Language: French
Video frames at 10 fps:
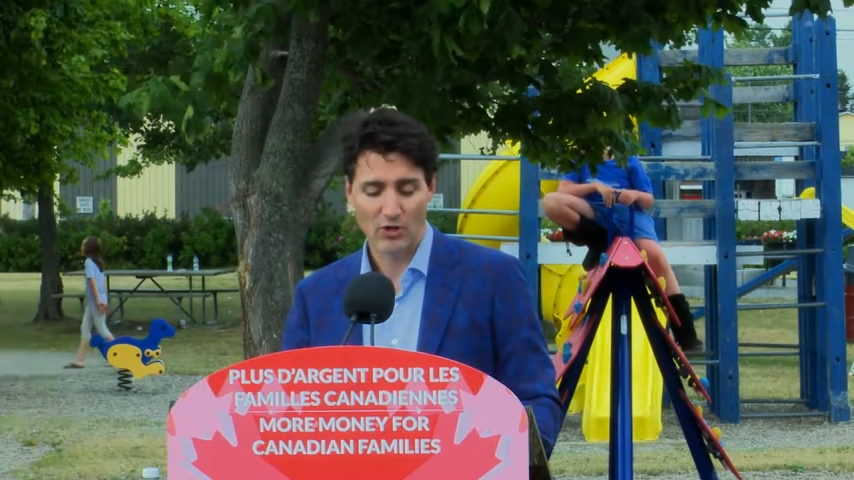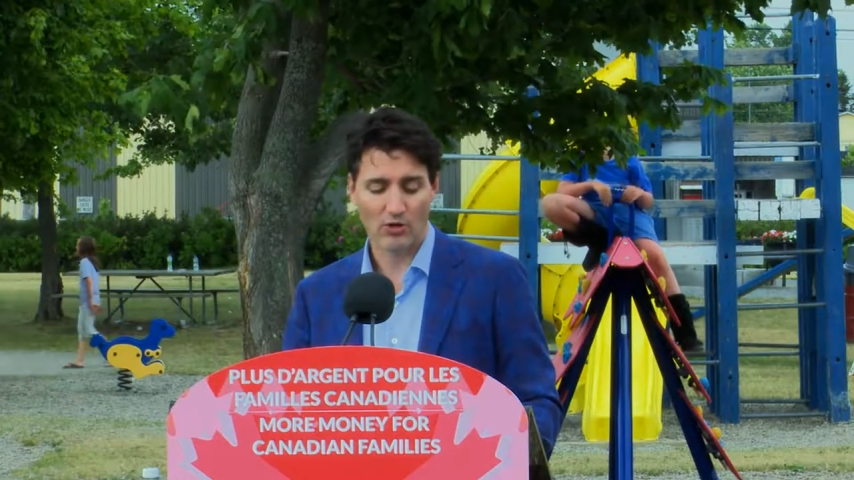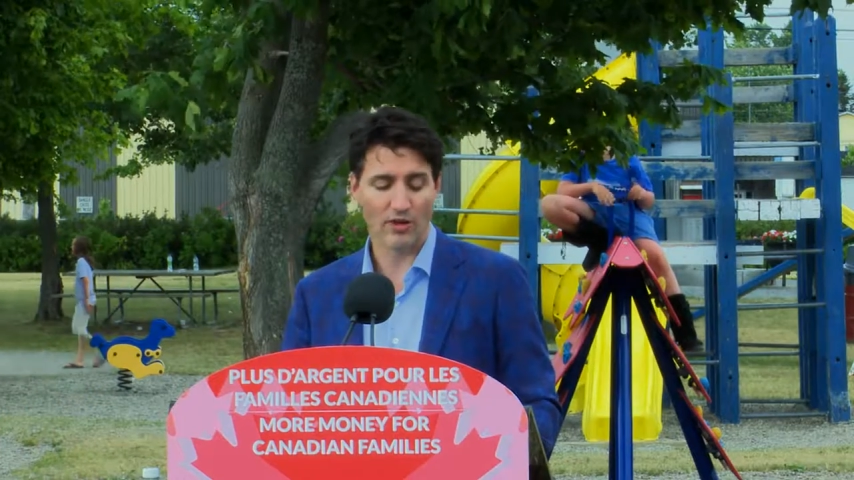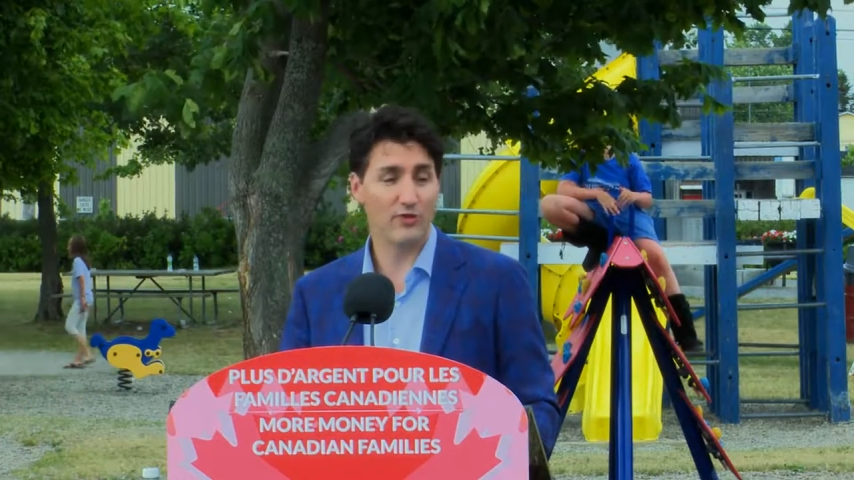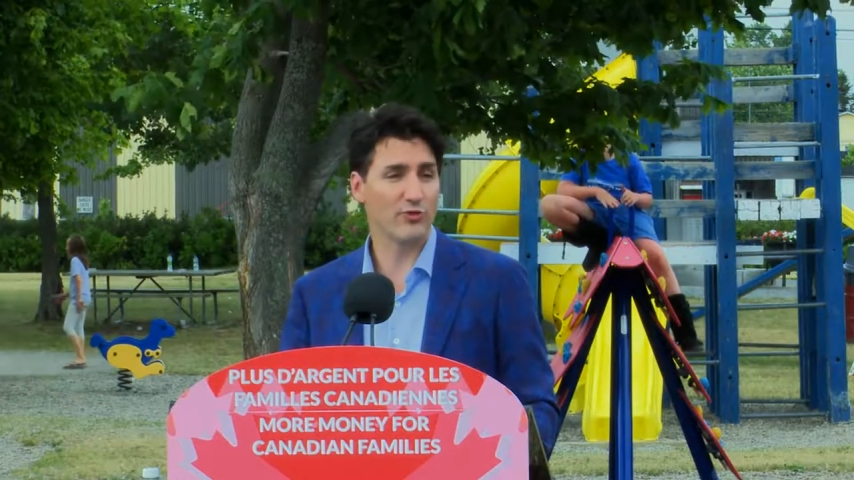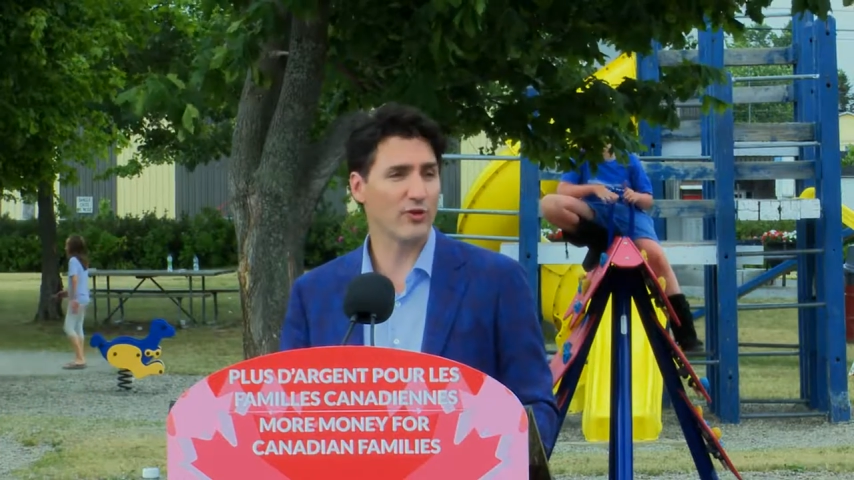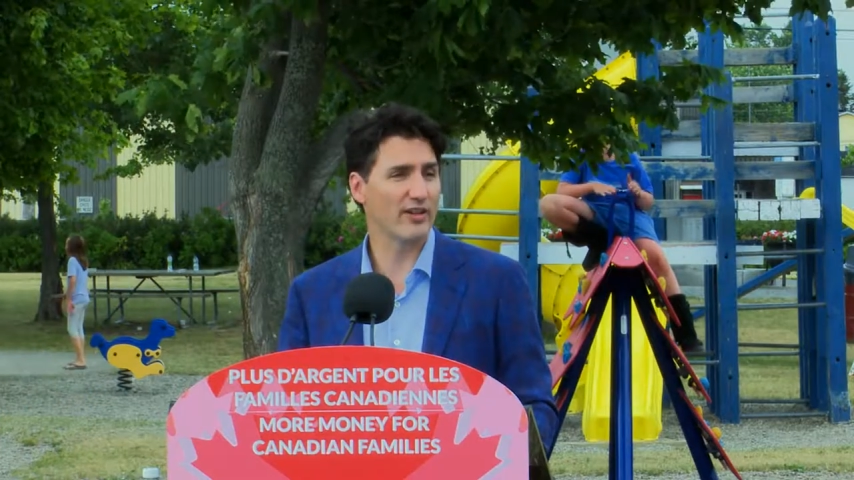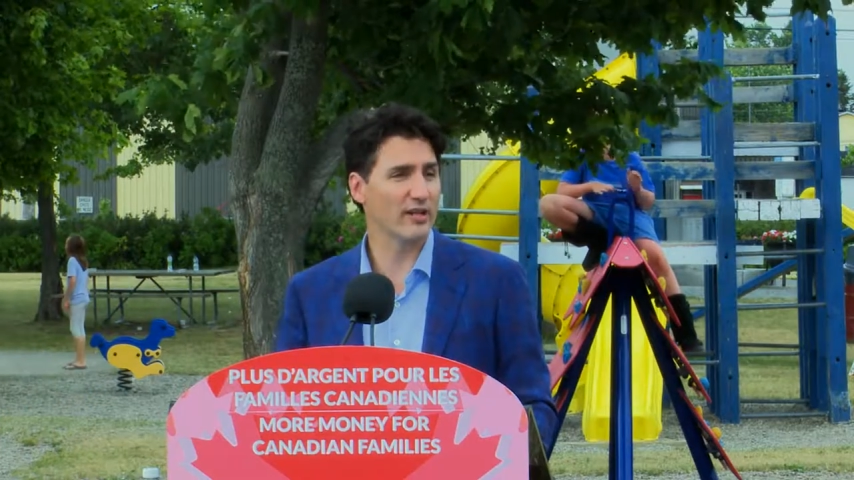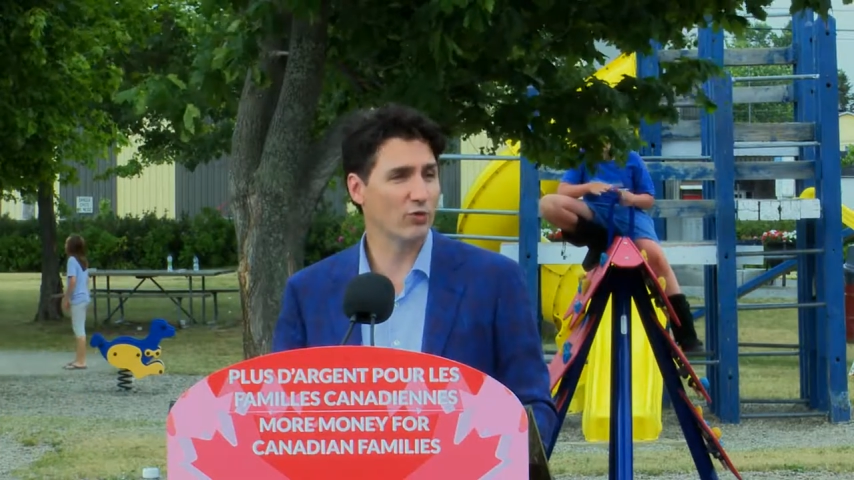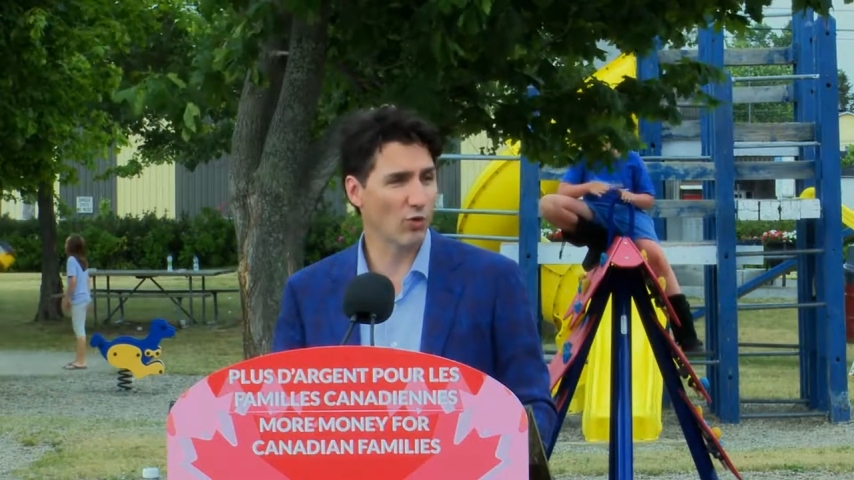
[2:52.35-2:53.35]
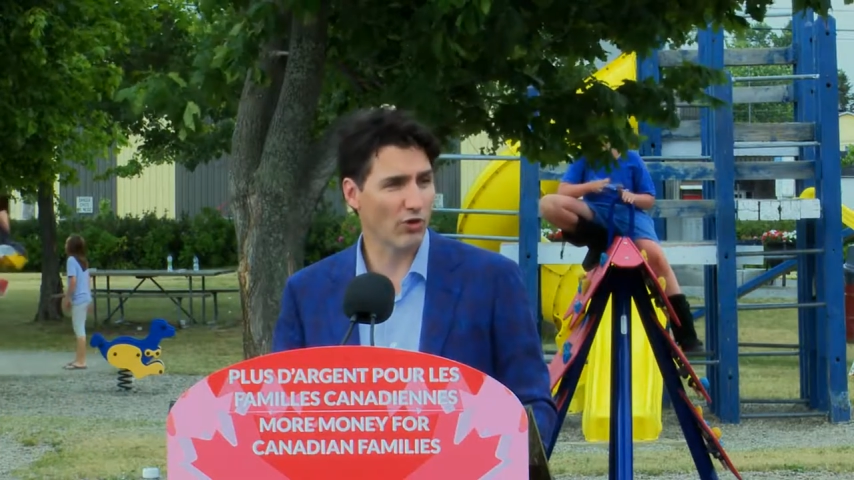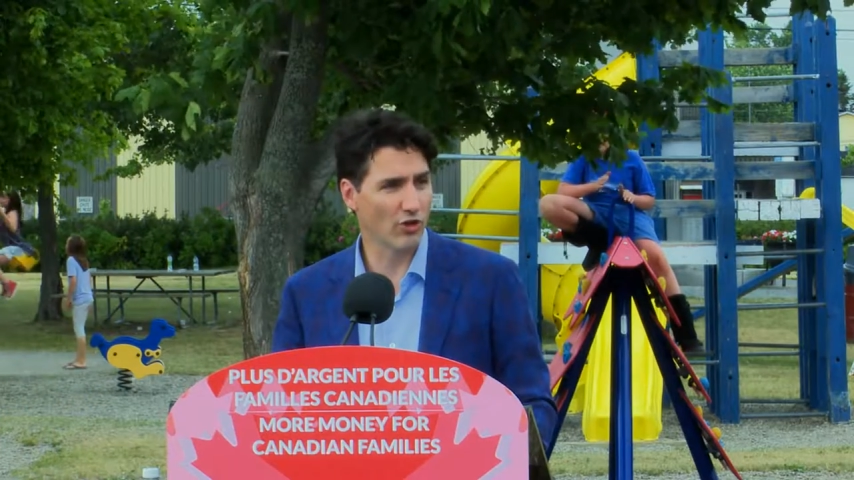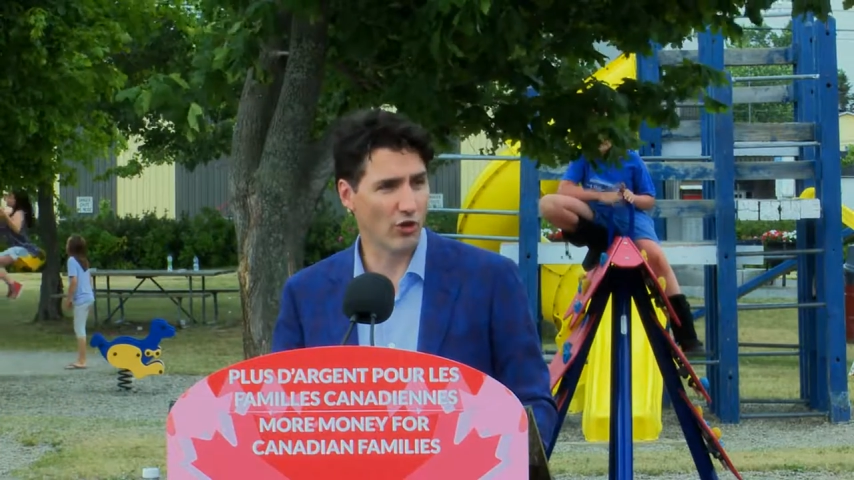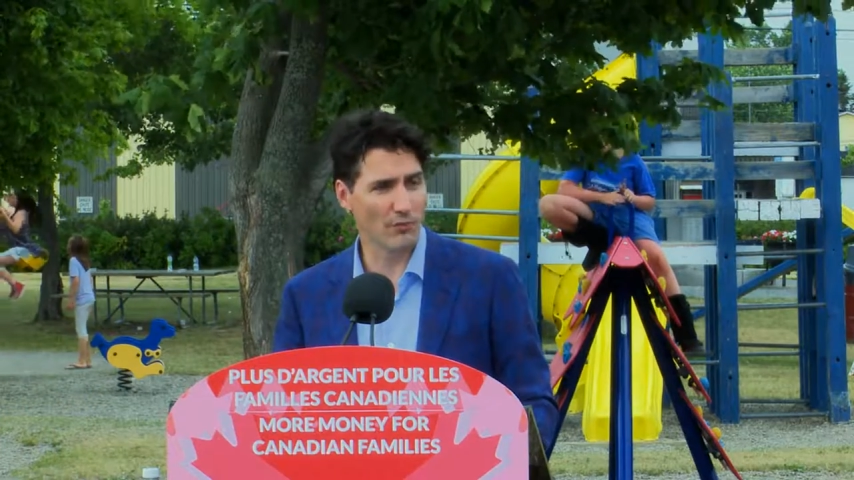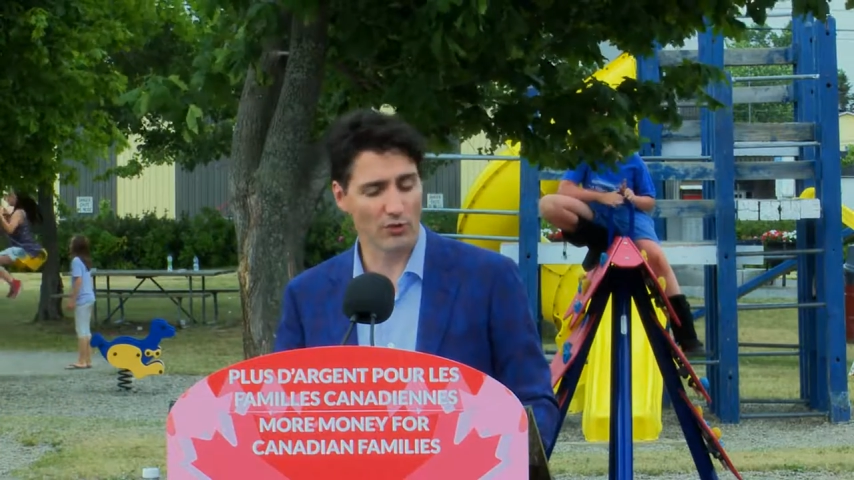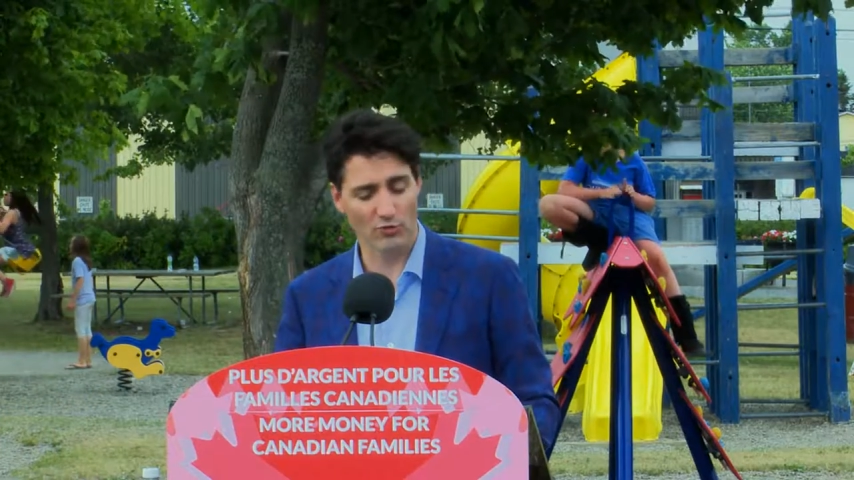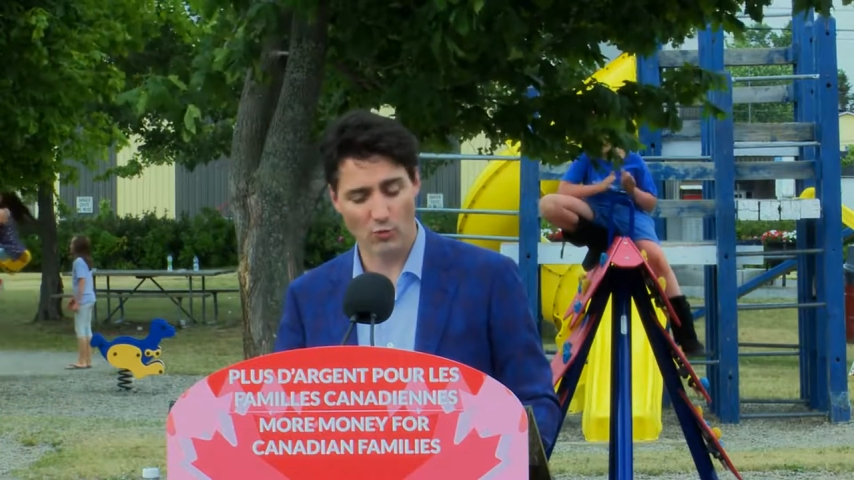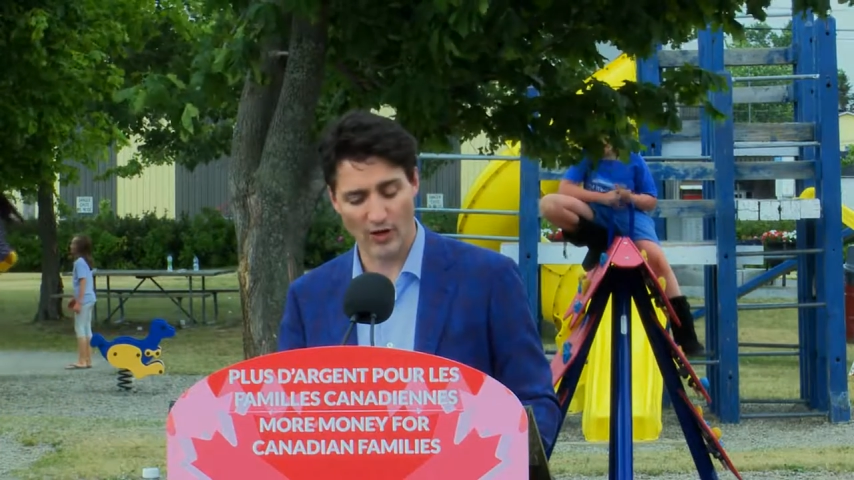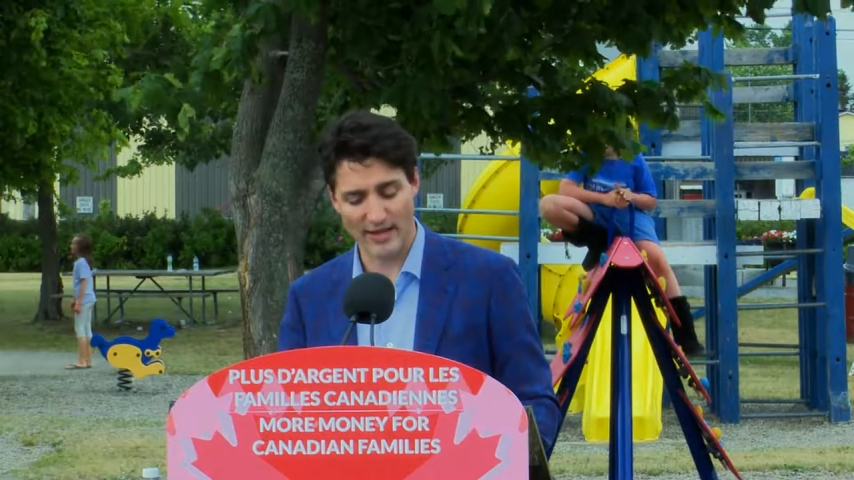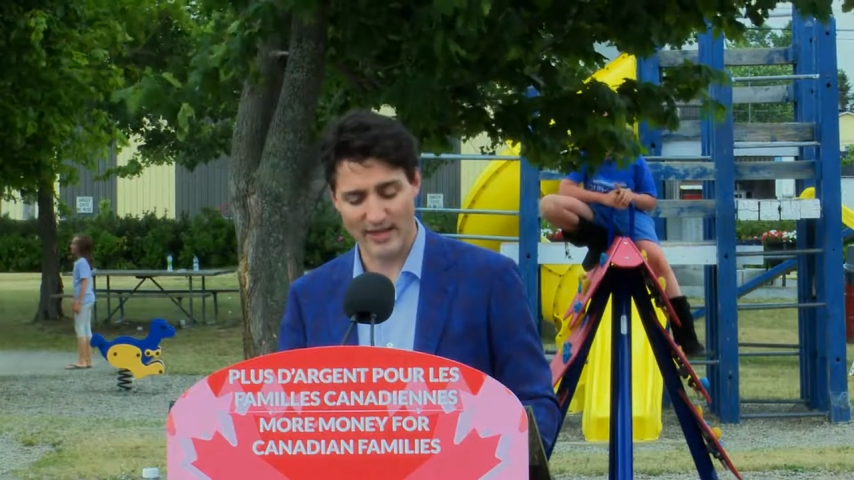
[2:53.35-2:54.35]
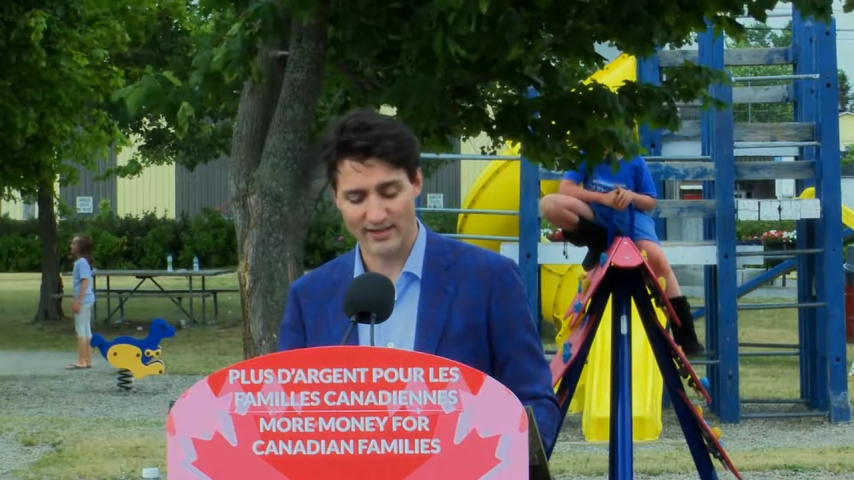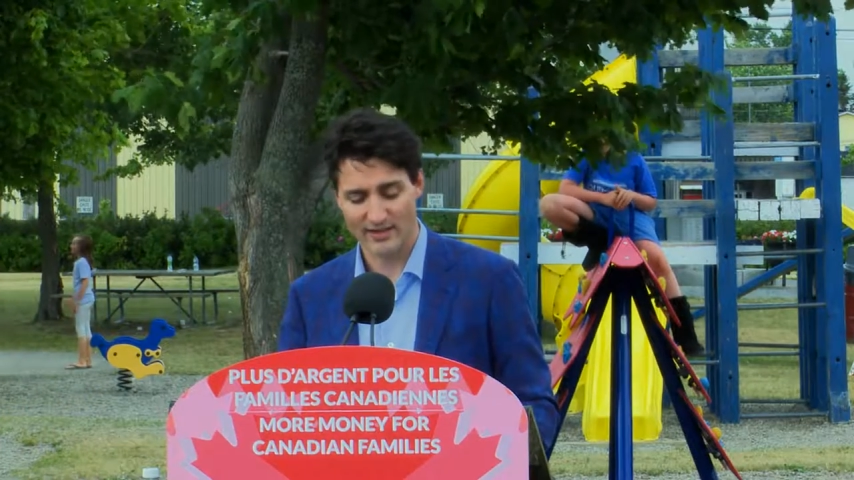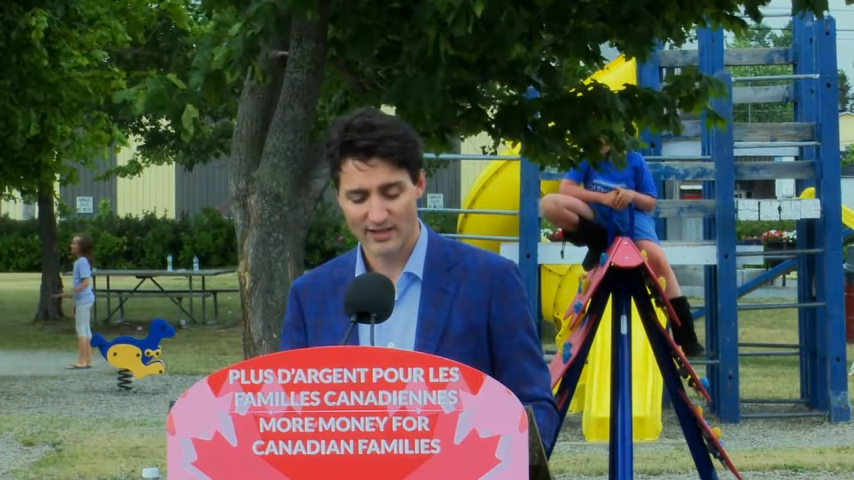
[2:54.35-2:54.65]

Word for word: on a vu un des nombreux moyens